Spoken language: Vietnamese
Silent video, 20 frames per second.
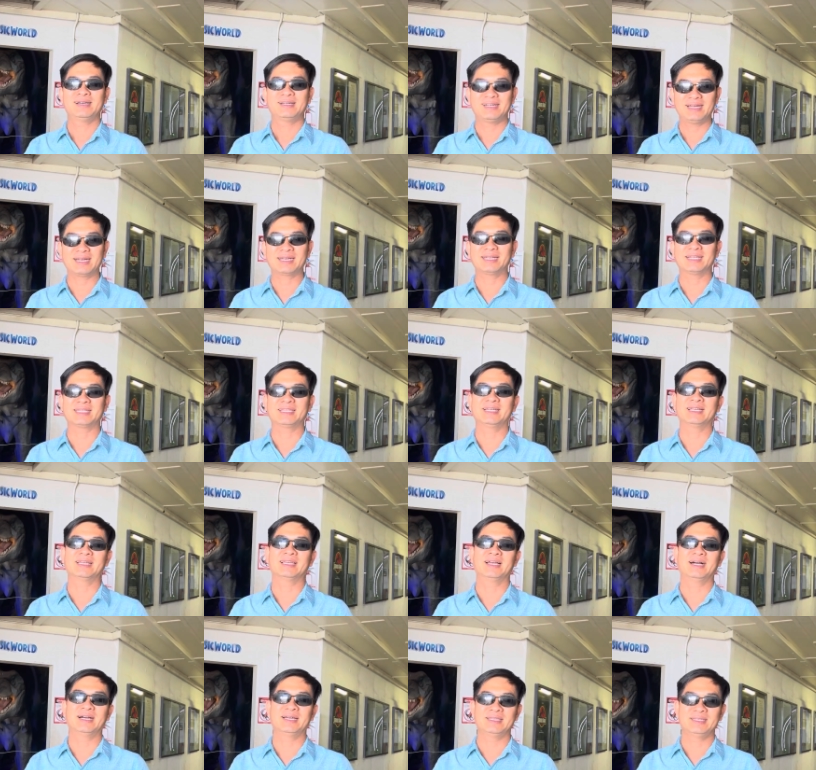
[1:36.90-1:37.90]
rất là
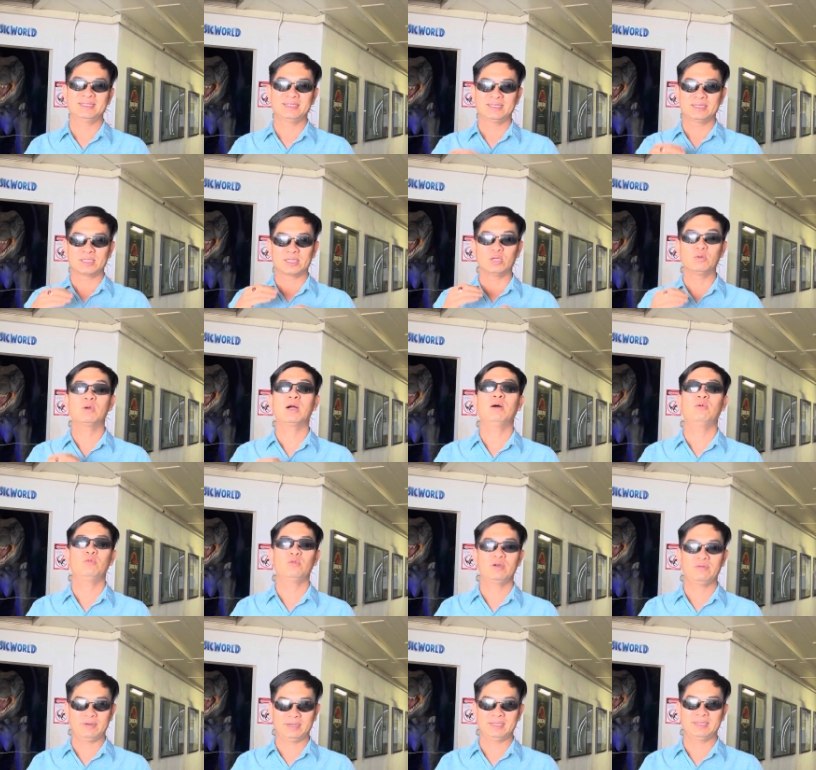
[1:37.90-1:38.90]
tiện lợi đúng
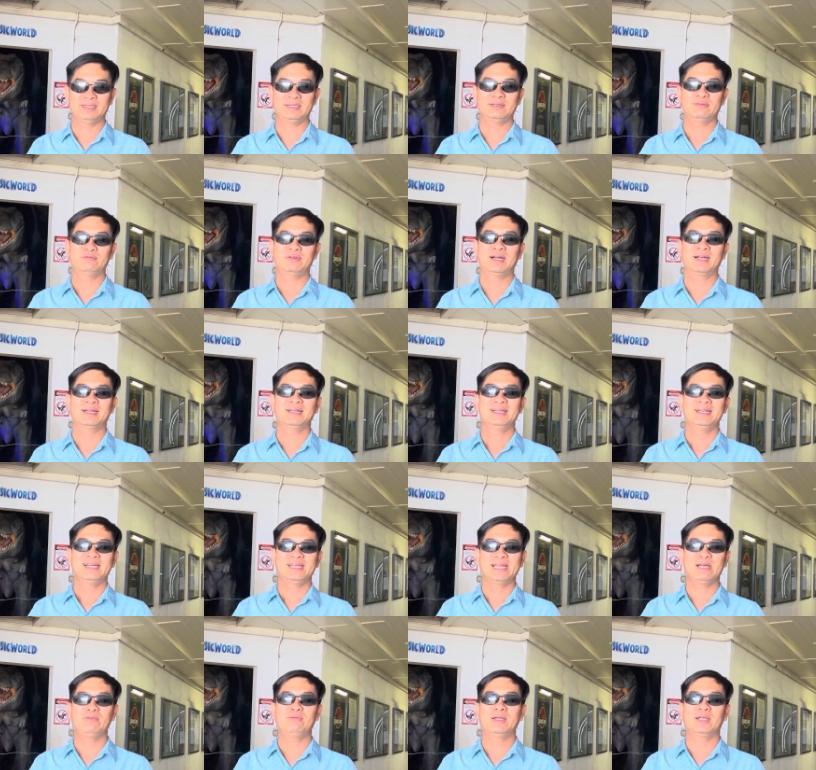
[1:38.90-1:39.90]
không quý vị vâng
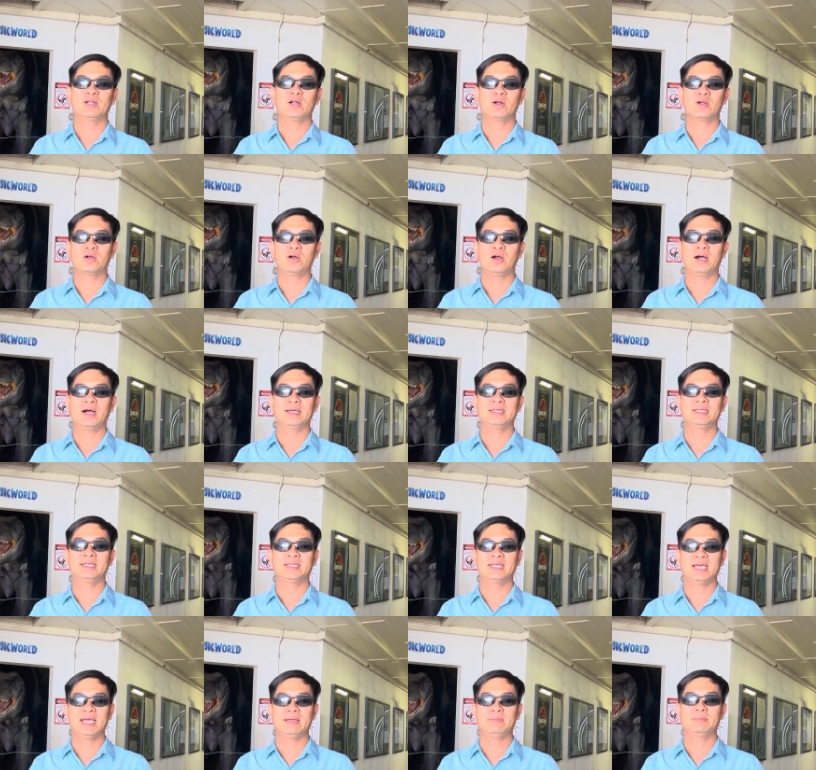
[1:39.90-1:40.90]
nếu quý vị có câu hỏi gì
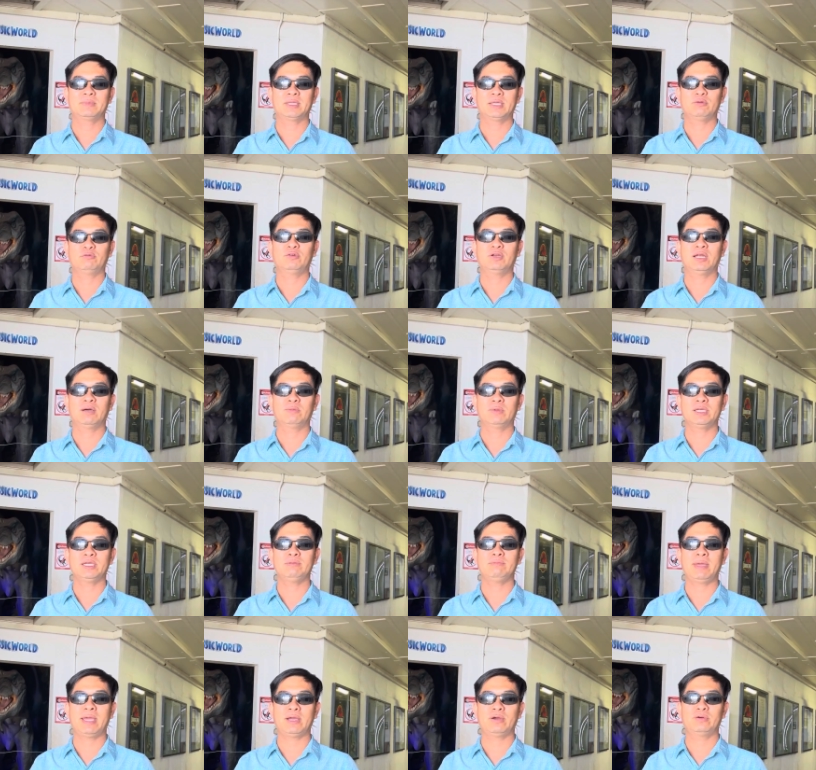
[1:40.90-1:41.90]
thêm thì vui lòng
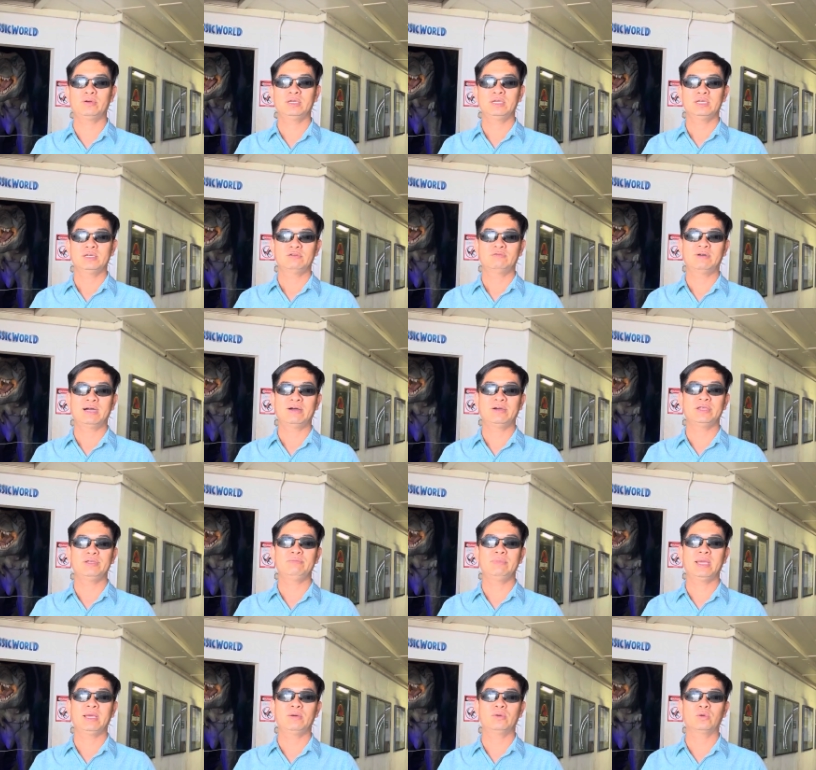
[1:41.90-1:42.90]
email vào
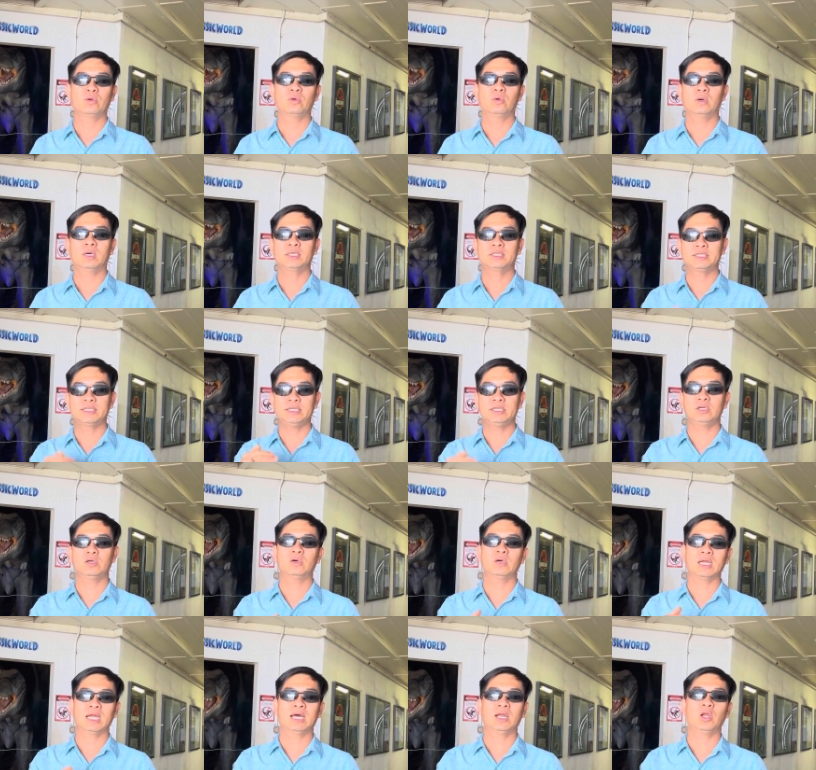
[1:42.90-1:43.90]
email của trí
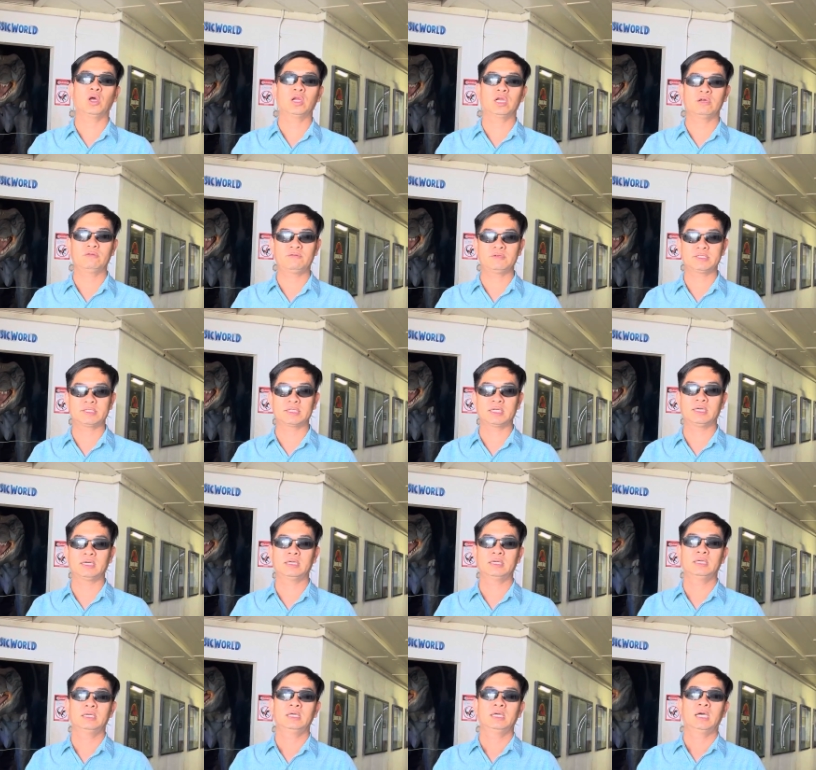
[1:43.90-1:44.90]
ngô là loan officer
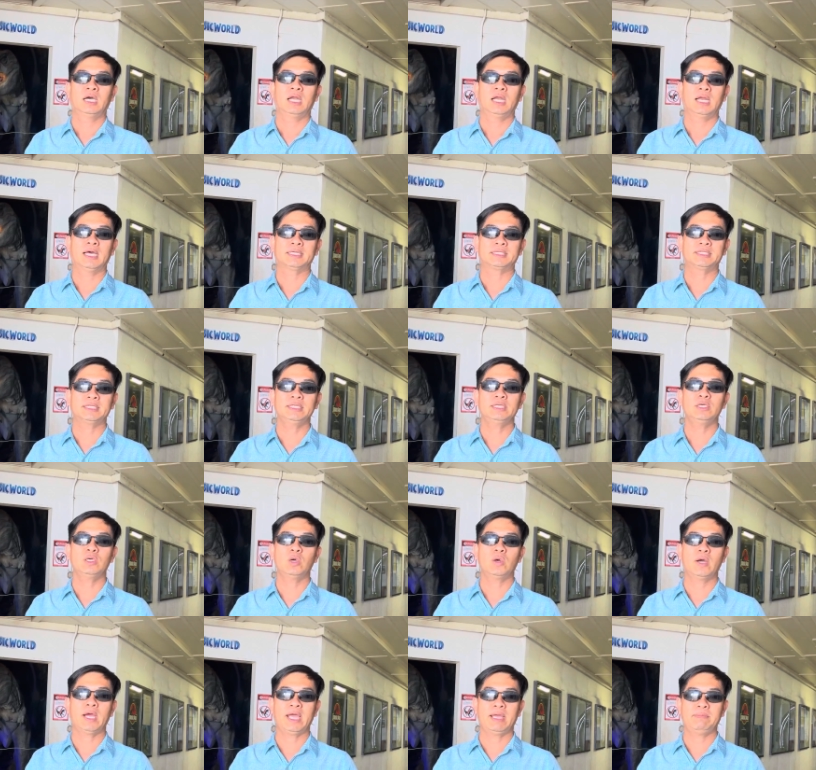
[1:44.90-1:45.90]
là trí
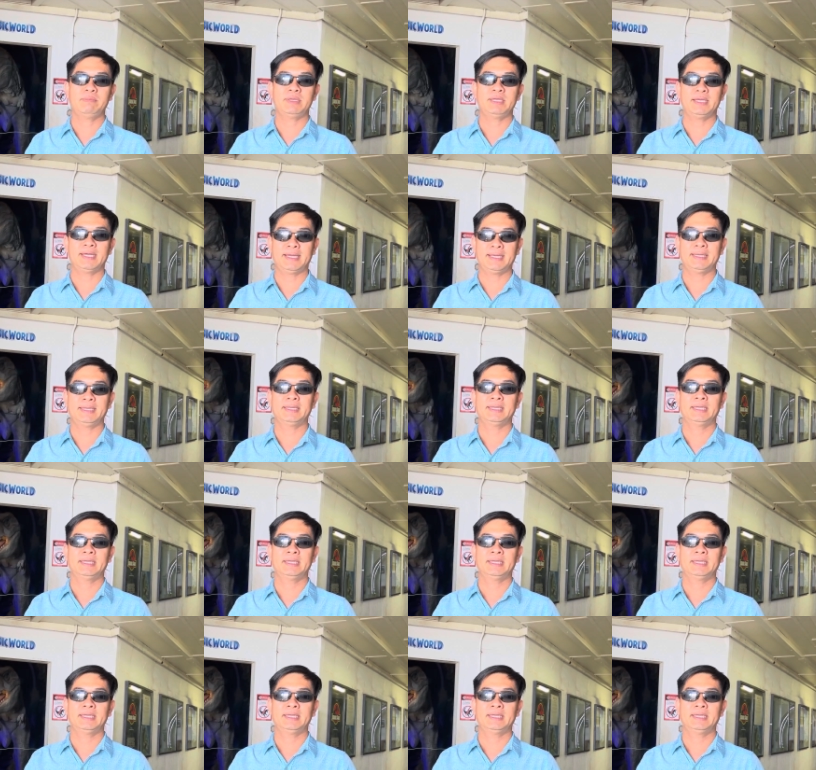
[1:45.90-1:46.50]
ngô mba